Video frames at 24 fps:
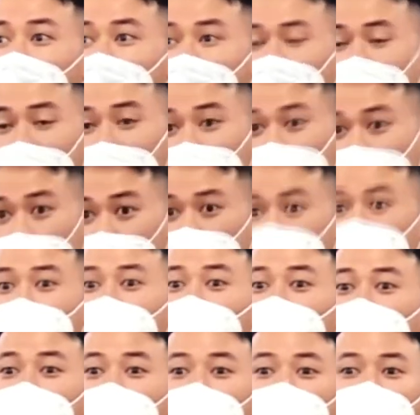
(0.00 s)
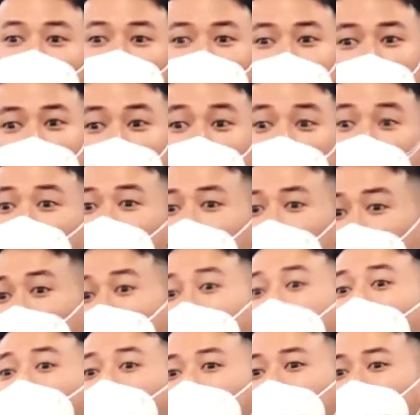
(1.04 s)
hấp thu nhiều hơn và tạo ra hiệu quả
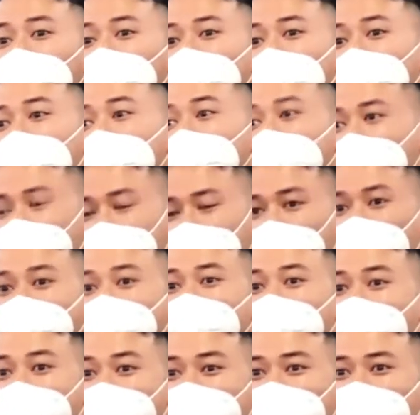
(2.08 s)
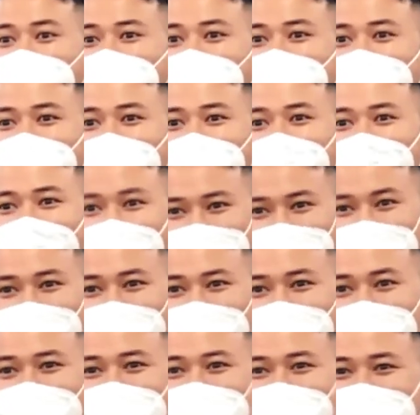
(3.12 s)
cao hơn so với các sản phẩm trên thị trường okay. cảm
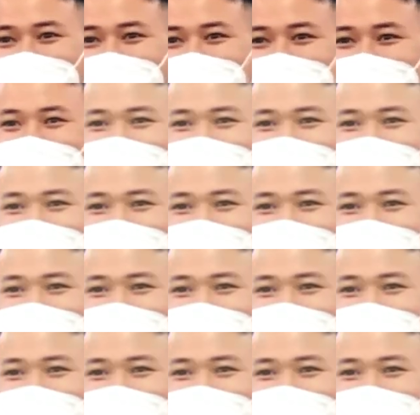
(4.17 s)
ơn